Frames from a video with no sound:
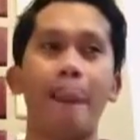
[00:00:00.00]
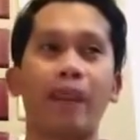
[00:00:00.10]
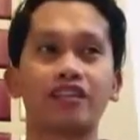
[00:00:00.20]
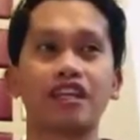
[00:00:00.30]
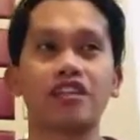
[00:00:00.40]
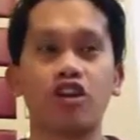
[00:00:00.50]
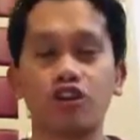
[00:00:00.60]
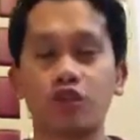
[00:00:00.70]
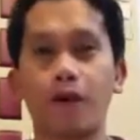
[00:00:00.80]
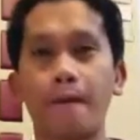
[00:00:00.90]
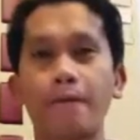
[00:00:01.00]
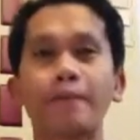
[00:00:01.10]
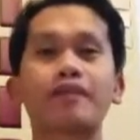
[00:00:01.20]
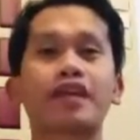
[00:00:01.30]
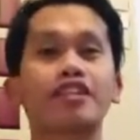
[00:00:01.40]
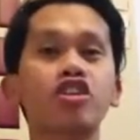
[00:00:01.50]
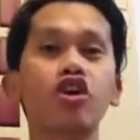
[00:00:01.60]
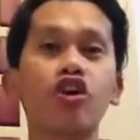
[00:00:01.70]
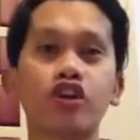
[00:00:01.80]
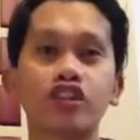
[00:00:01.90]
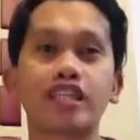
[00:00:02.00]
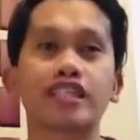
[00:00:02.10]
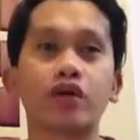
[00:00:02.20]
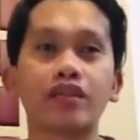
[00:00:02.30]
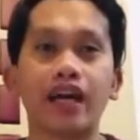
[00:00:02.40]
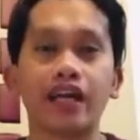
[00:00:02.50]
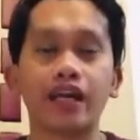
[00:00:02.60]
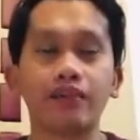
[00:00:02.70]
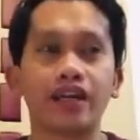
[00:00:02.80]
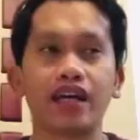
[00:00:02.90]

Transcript: nagtitiktok dito ho sa Saudi Arabia.